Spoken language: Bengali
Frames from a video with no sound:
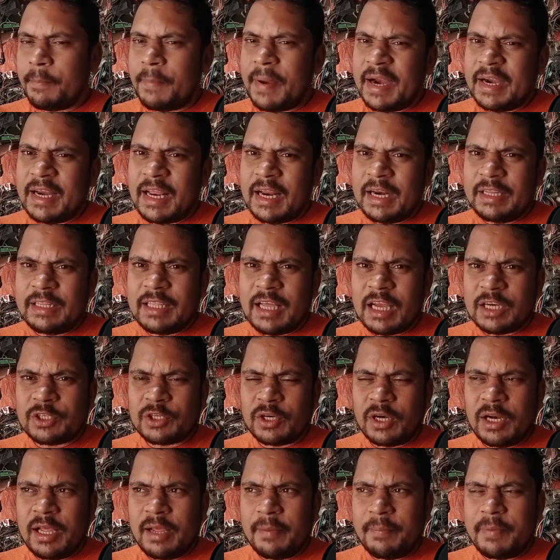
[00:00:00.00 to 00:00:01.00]
ব্যাটারিতে
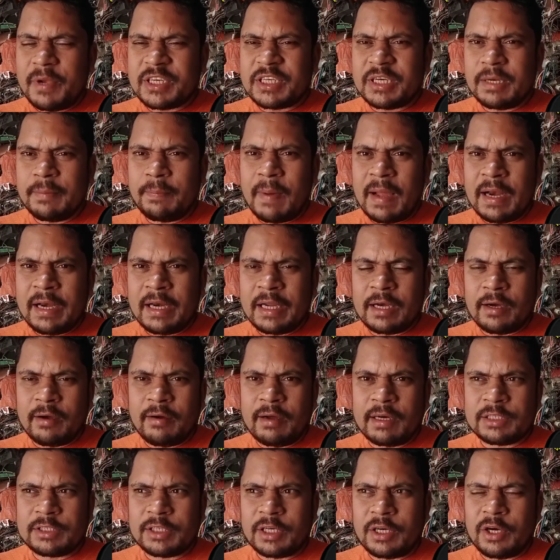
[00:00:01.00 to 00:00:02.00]
আসলে বেশি পানি
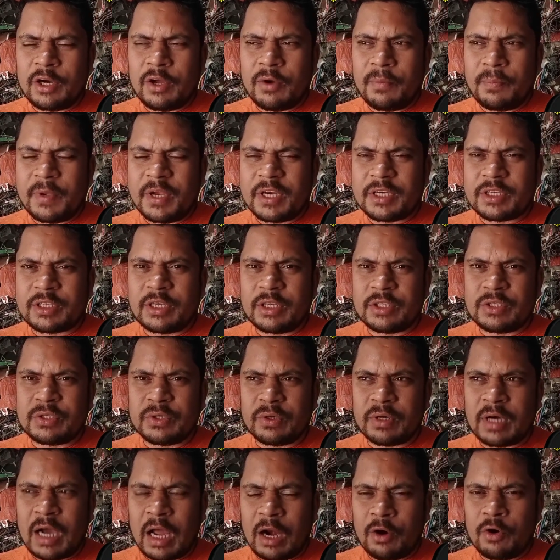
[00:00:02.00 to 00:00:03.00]
খাওয়ার জন্য বেশ কিছু
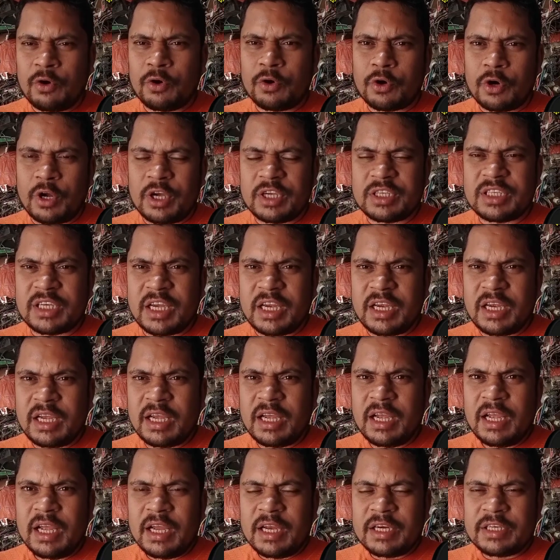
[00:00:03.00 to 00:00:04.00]
কারণ রয়েছে
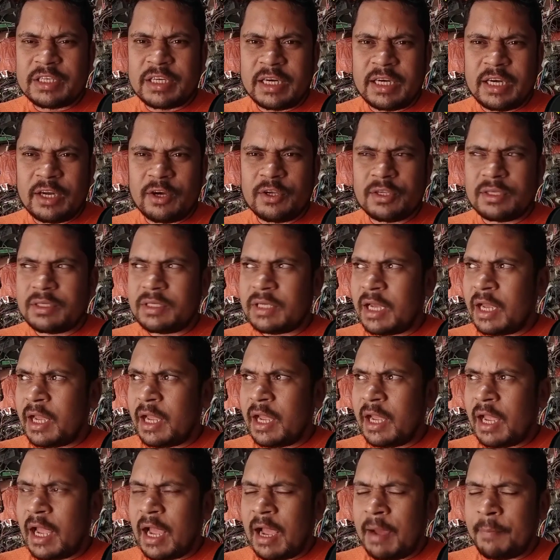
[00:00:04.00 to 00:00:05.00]
সেটা হচ্ছে
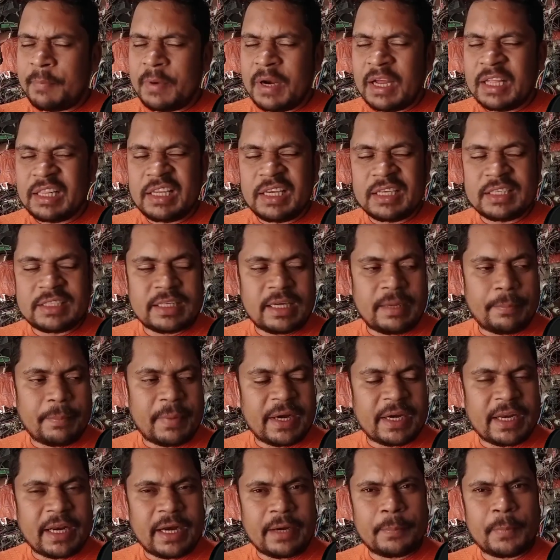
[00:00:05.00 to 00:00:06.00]
আপনাদের যে
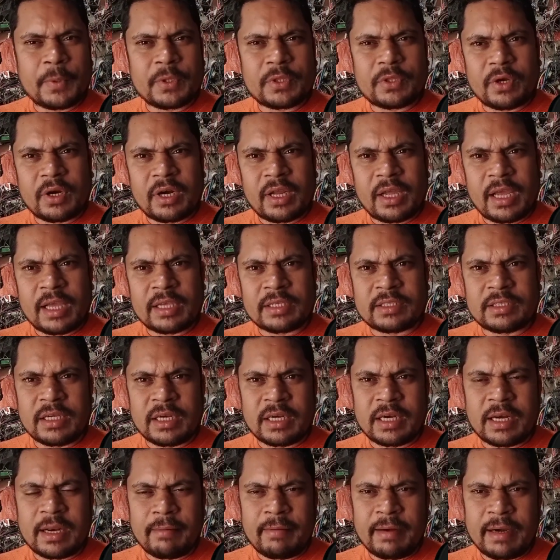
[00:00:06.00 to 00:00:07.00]
ব্যাটারির ভিতরে
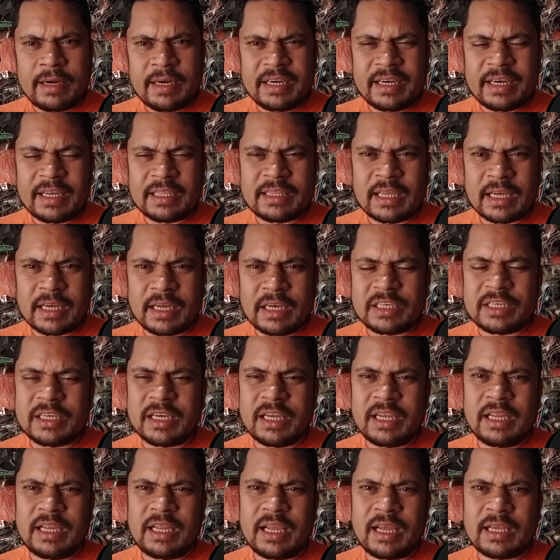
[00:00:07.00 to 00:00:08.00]
অ্যাসিড গ্যাভার্টিংটা থাকে
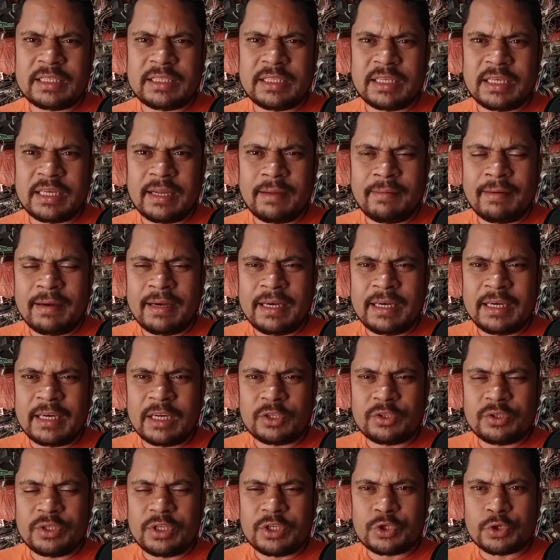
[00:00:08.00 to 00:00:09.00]
সেই অ্যাসিড গ্যাভার্টিংটা
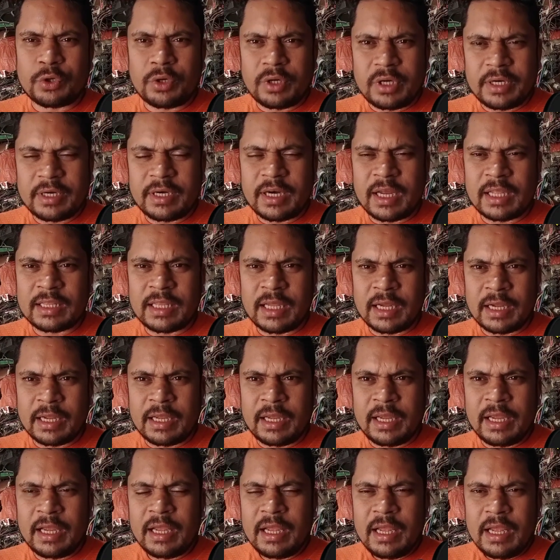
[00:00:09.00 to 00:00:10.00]
যদি সঠিক না
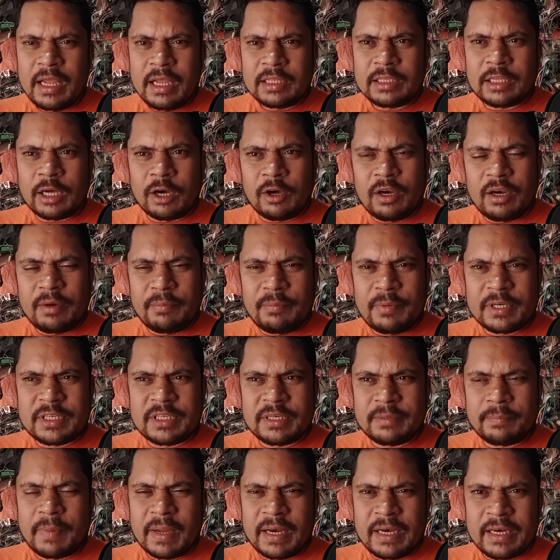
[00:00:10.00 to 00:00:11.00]
থাকে তাহলে
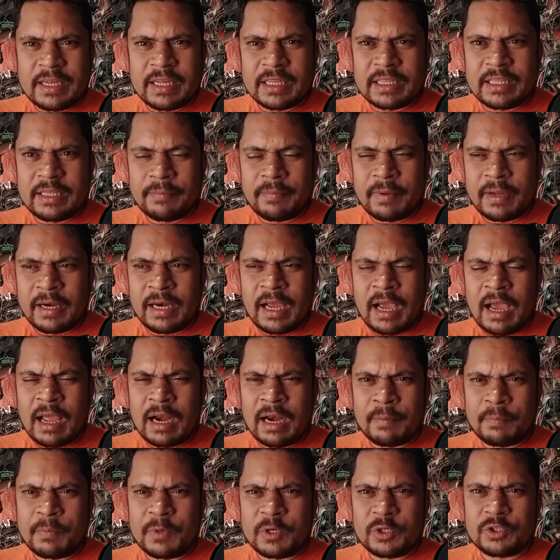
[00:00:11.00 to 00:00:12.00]
বেশি পানি খেতে পারে আর
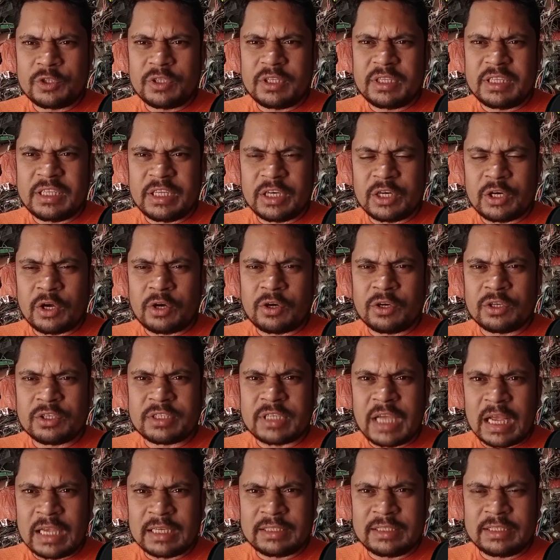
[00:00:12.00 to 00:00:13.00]
আপনি যদি দীর্ঘক্ষণ
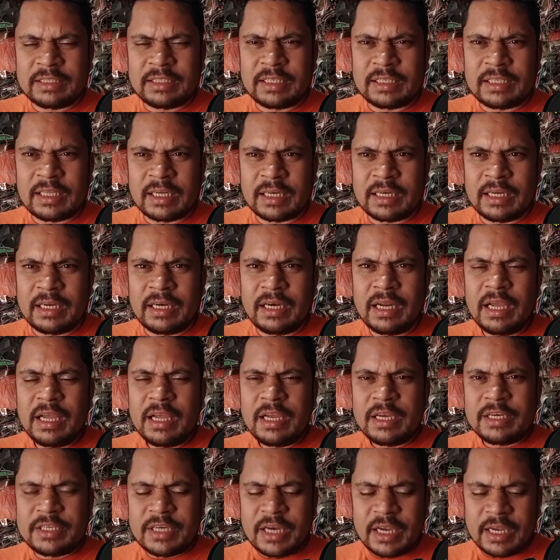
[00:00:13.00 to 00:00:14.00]
চার্জ দিতে থাকেন
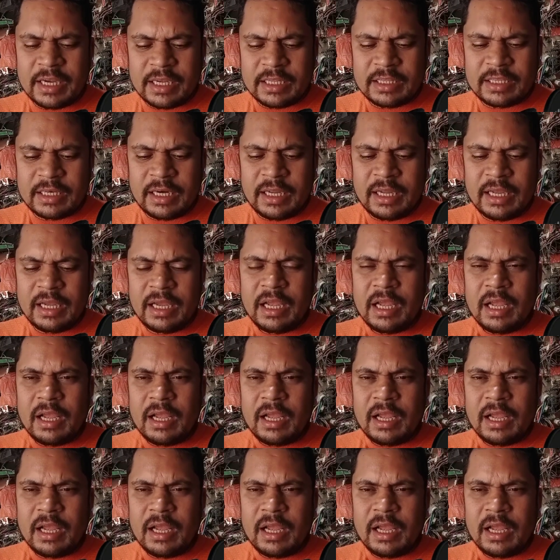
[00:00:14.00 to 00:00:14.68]
সেই ক্ষেত্রে